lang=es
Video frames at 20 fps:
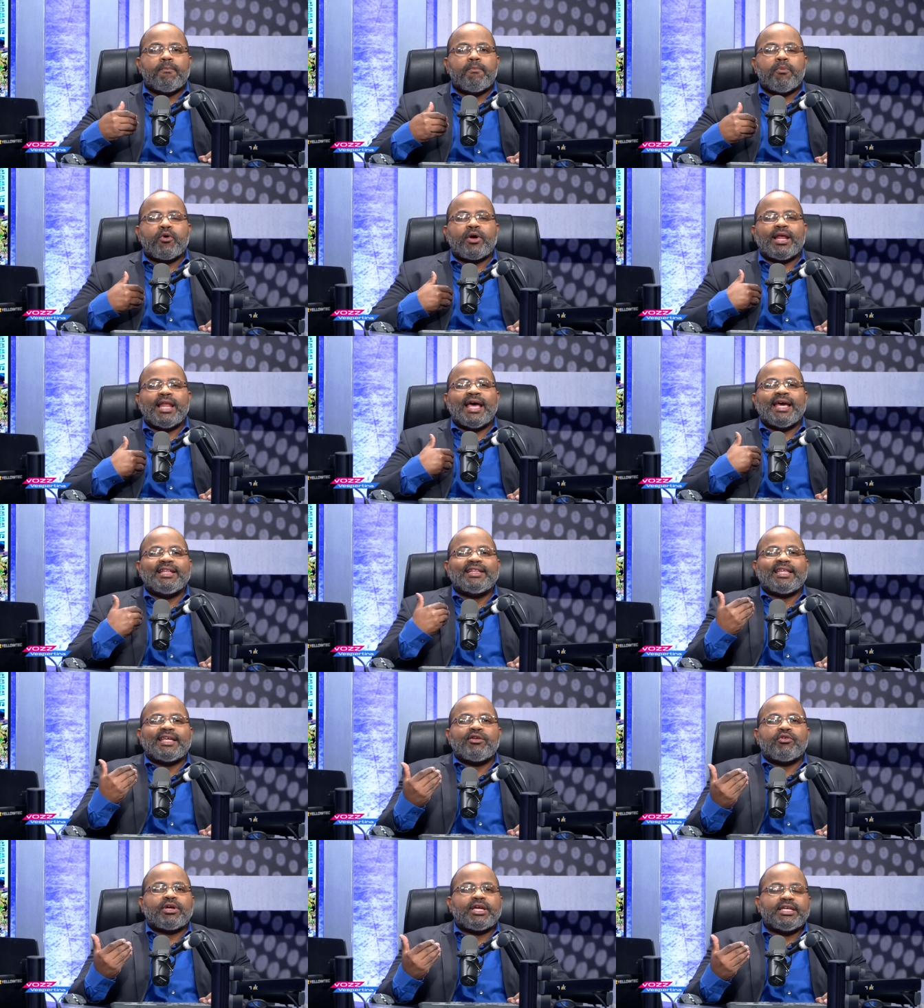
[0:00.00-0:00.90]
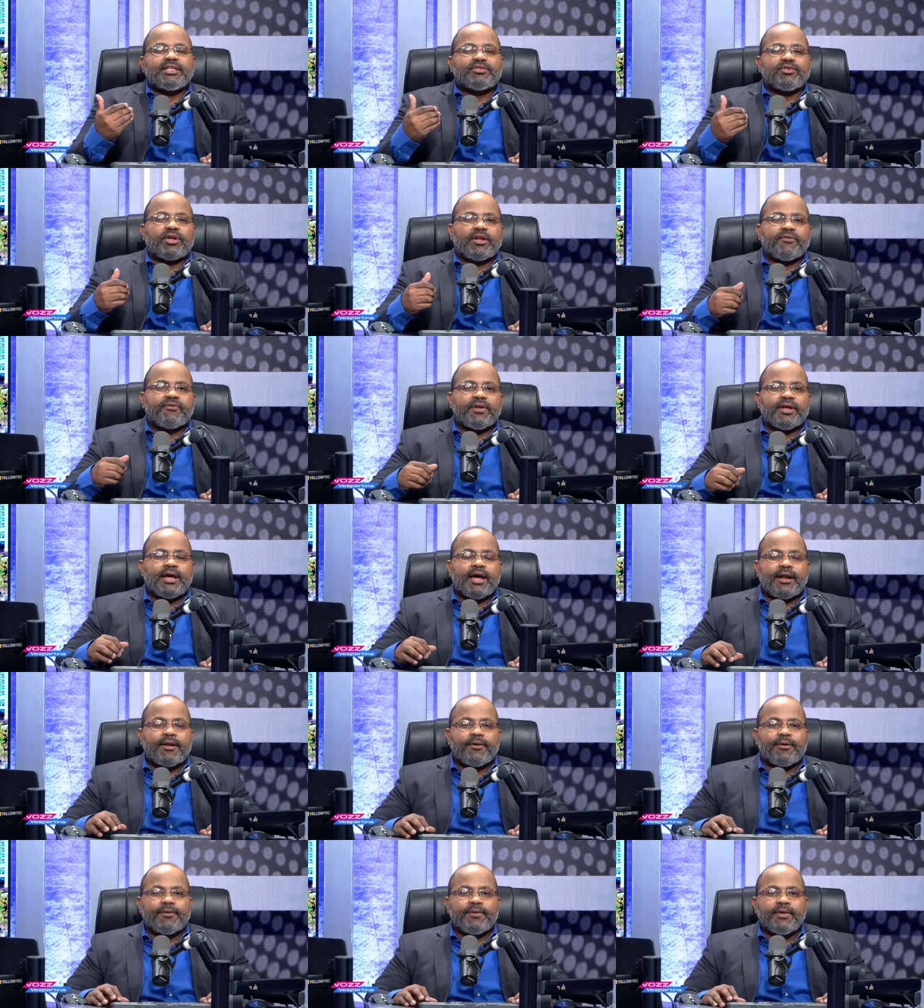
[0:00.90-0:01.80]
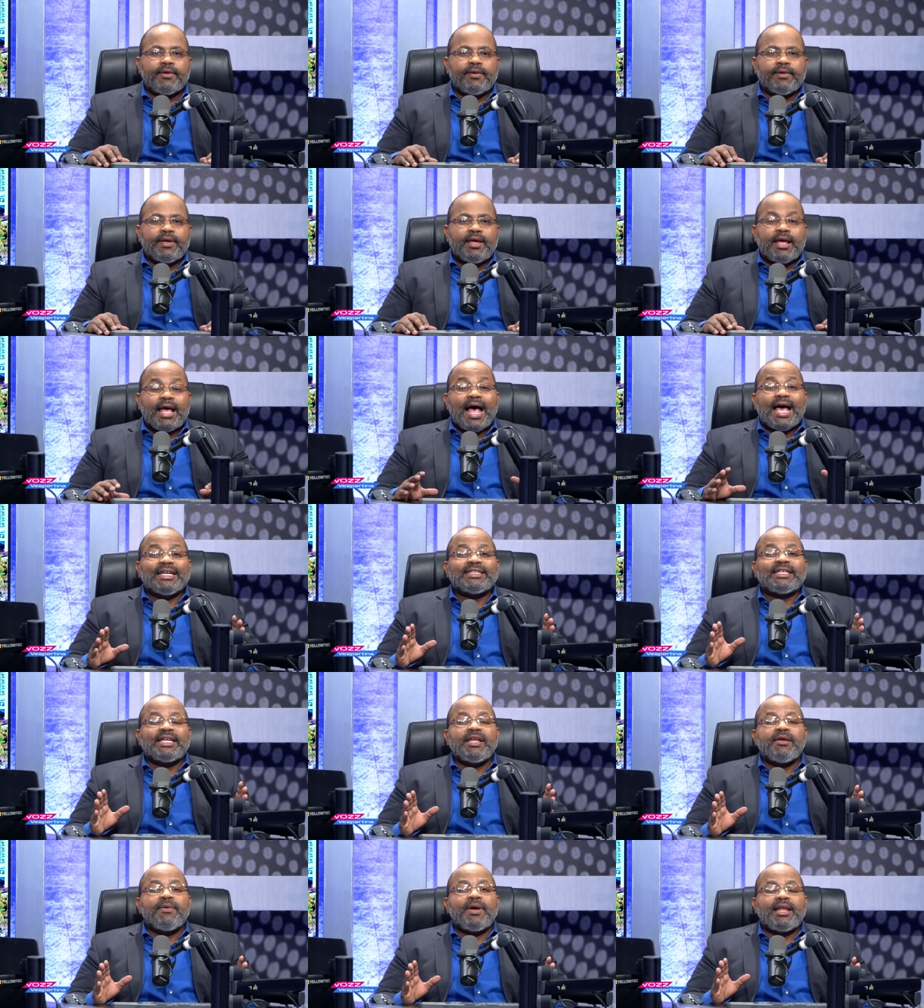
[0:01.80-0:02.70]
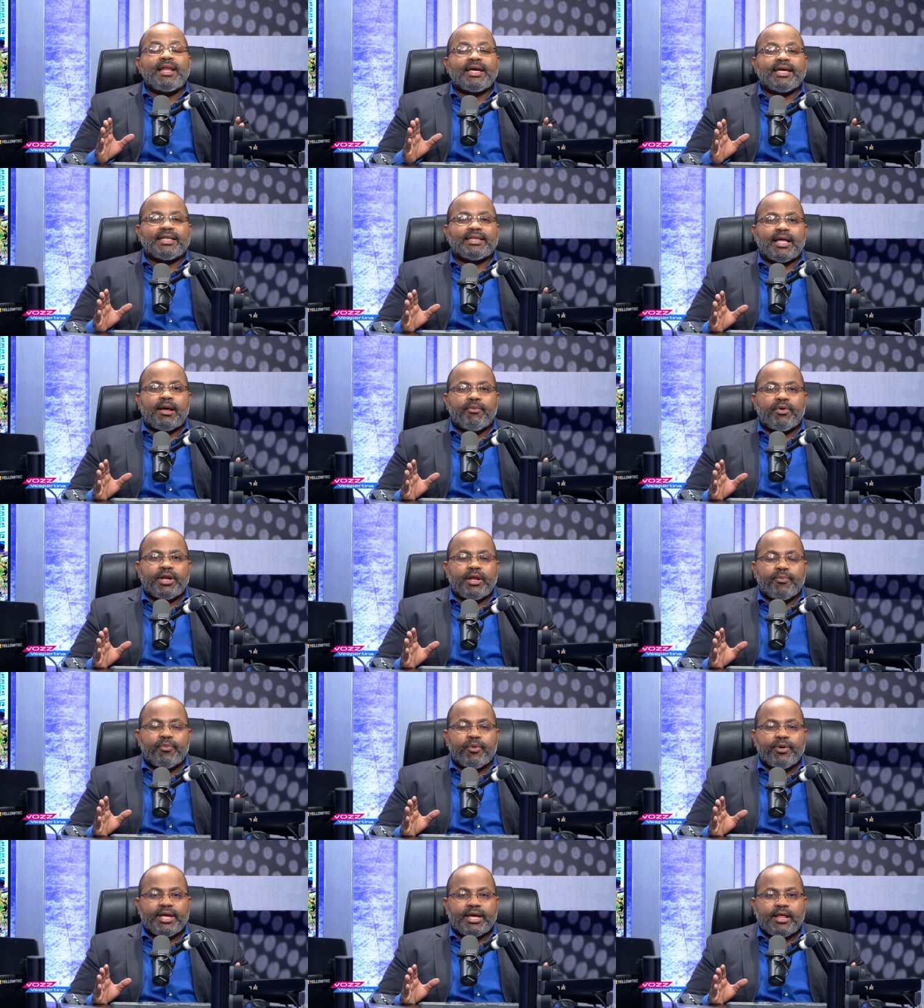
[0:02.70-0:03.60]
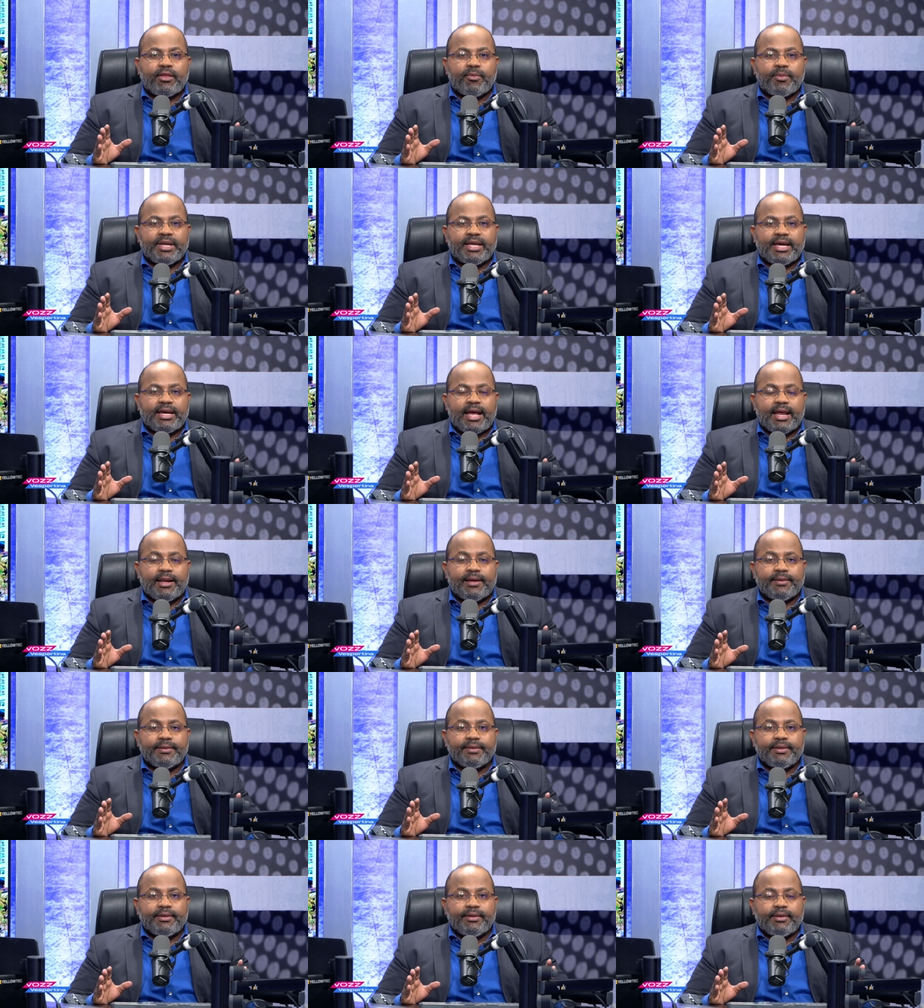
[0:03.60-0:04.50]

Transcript: porque la gente no quiso reflejarlo. A ese nivel es que estamos en República Dominicana.